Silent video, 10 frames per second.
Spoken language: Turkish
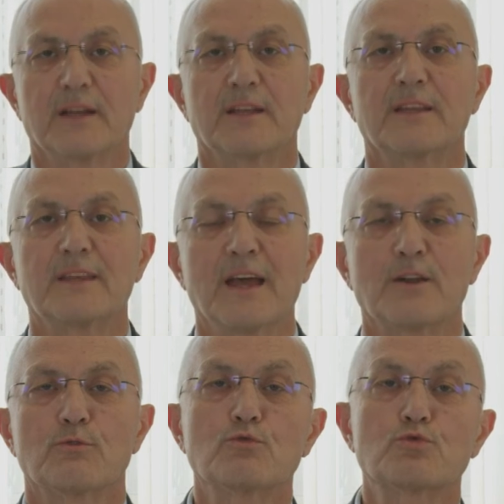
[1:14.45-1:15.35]
diğer
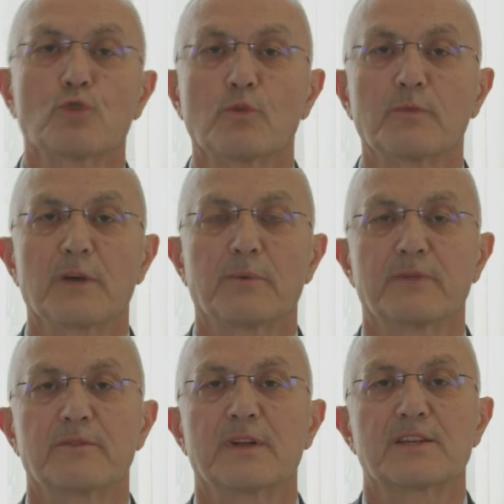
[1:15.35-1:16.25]
üst solunumu yapan
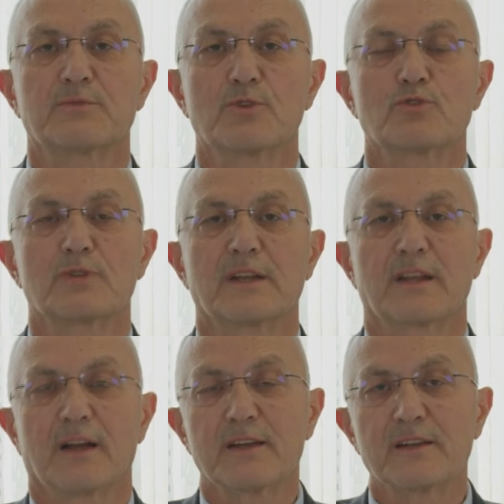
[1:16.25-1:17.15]
virüslerden
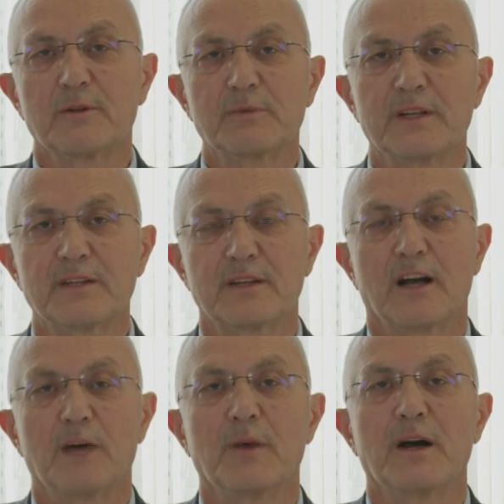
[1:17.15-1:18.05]
ayrılabilir
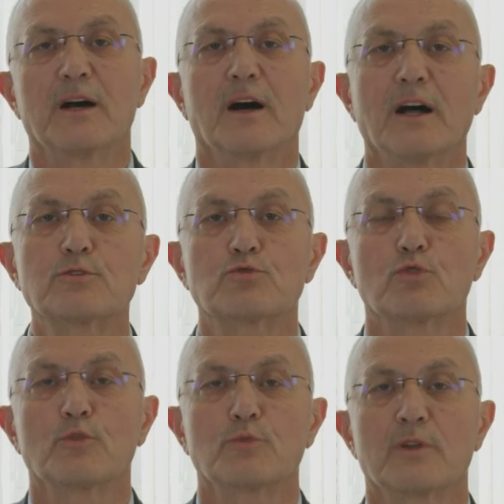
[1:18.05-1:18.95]
ama alt
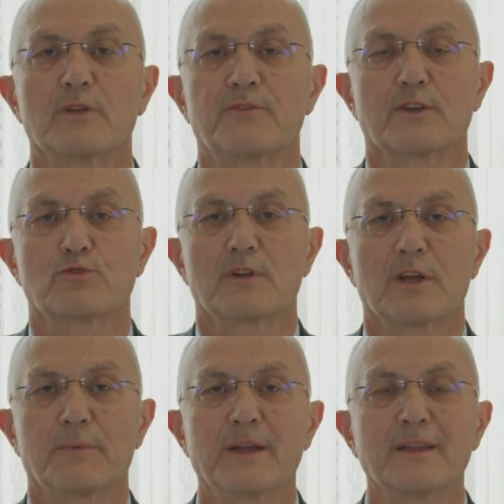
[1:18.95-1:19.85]
solunum yolu enfeksiyonu
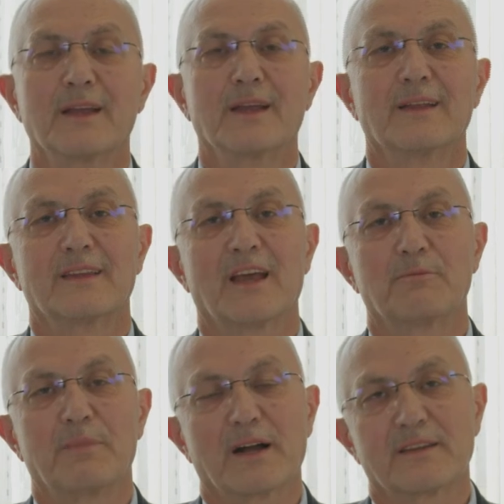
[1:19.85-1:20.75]
yapan diğer
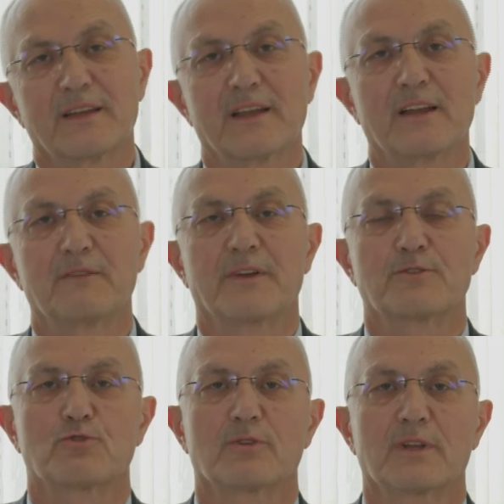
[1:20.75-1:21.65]
bakteriyel
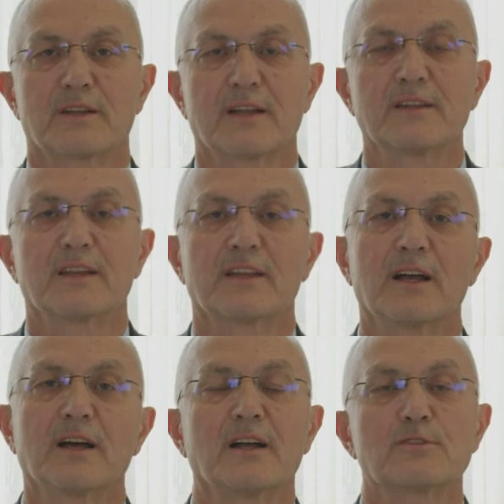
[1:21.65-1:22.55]
enfeksiyonlardan ya da
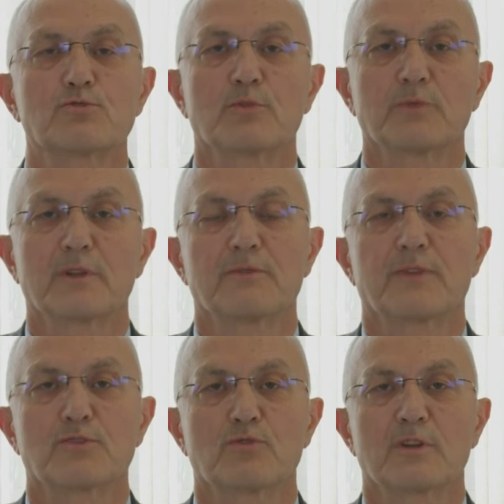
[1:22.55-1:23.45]
alt solunum yolu
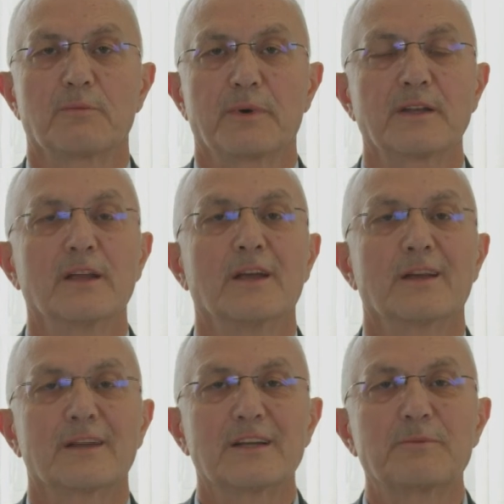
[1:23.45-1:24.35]
enfeksiyonu yapan
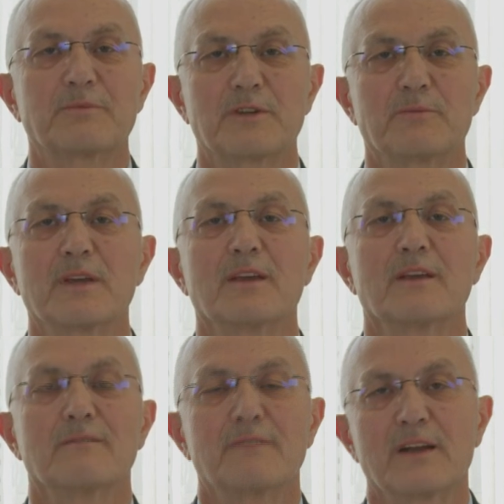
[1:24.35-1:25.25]
grip gibi
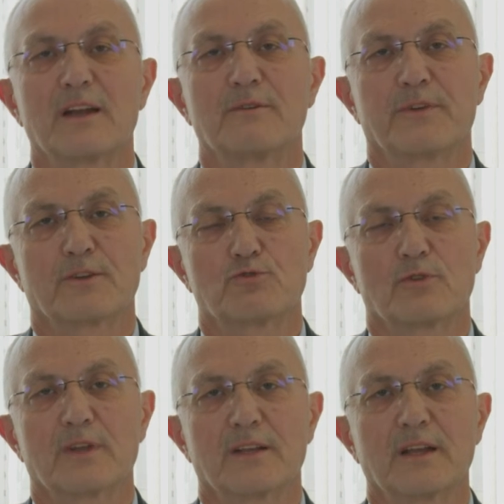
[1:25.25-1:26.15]
viral
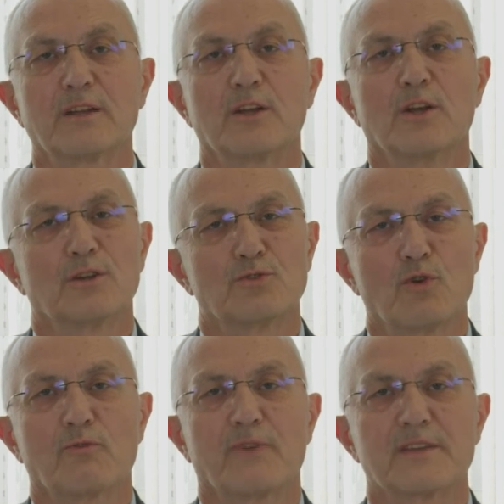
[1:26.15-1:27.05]
enfeksiyonlardan
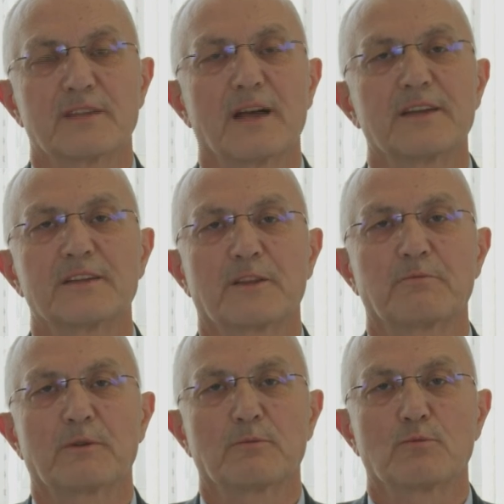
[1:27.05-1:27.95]
çok fazla ayırt
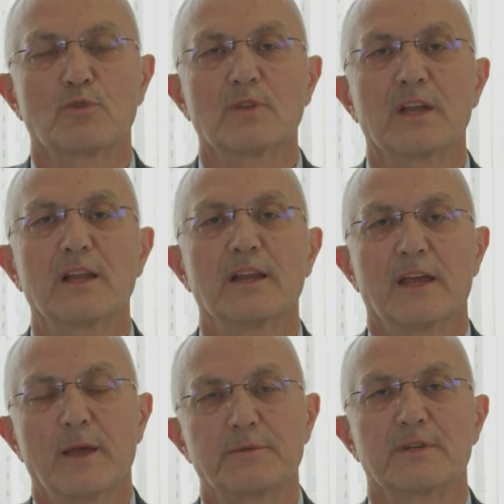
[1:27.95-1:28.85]
etmek mümkün değil.
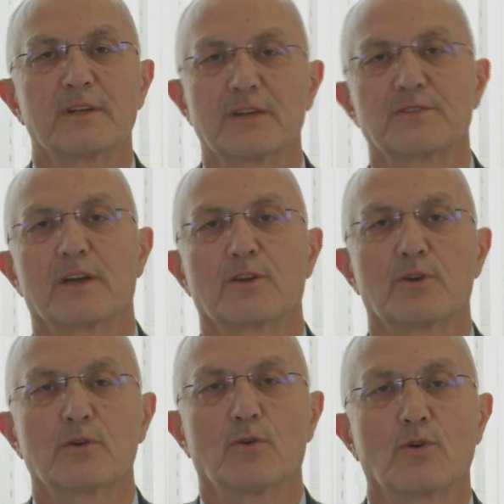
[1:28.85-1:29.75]
Hepsinin aşağı yukarı
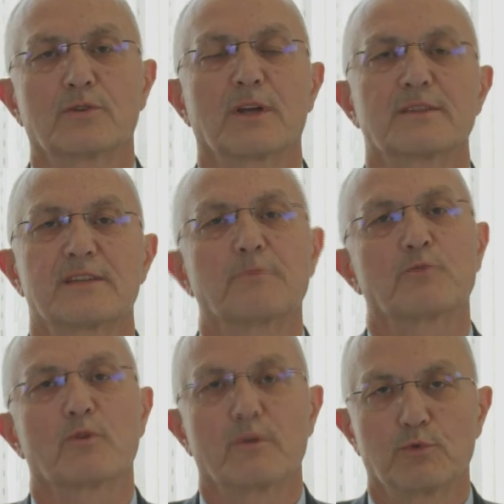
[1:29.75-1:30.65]
ortak semptom
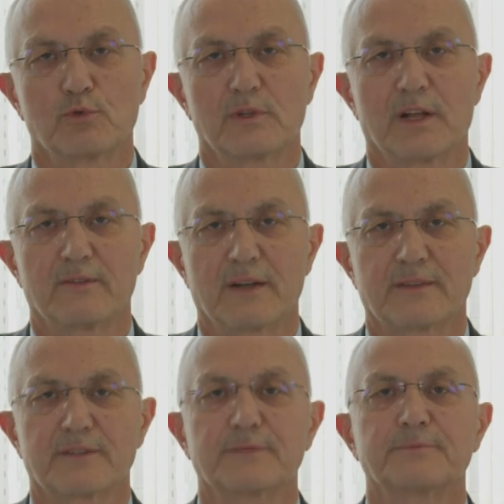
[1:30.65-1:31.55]
ve bulguları vardır.